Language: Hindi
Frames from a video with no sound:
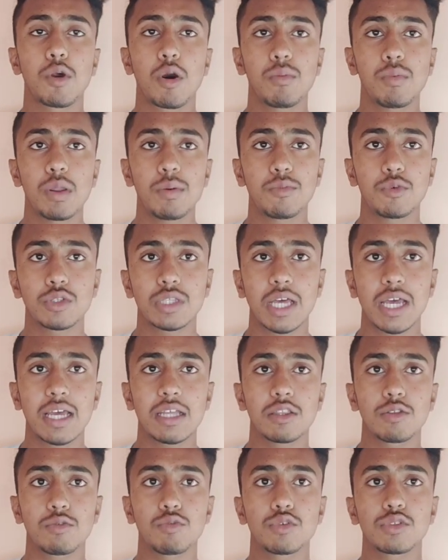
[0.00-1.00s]
प्रॉब्लम होता
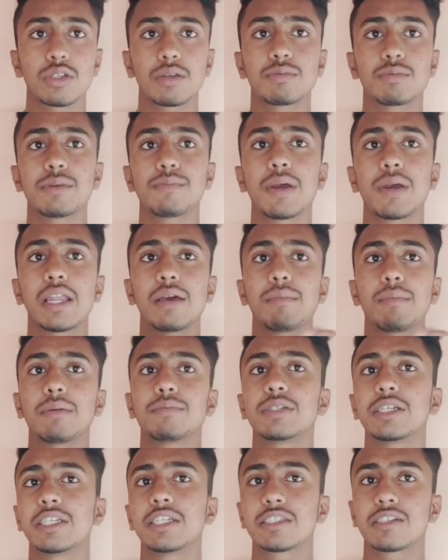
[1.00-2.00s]
है तो वो सबसे पहले हम
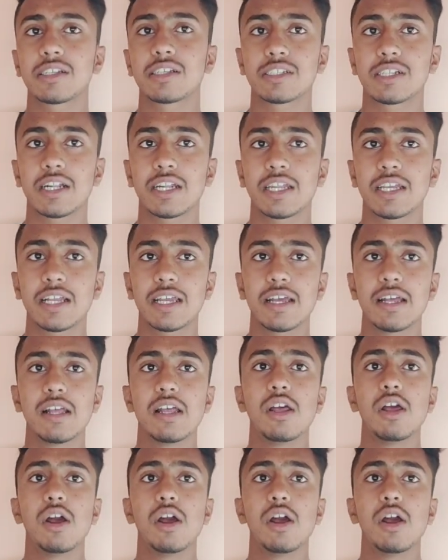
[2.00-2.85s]
आपसे डिस्कस करेंगे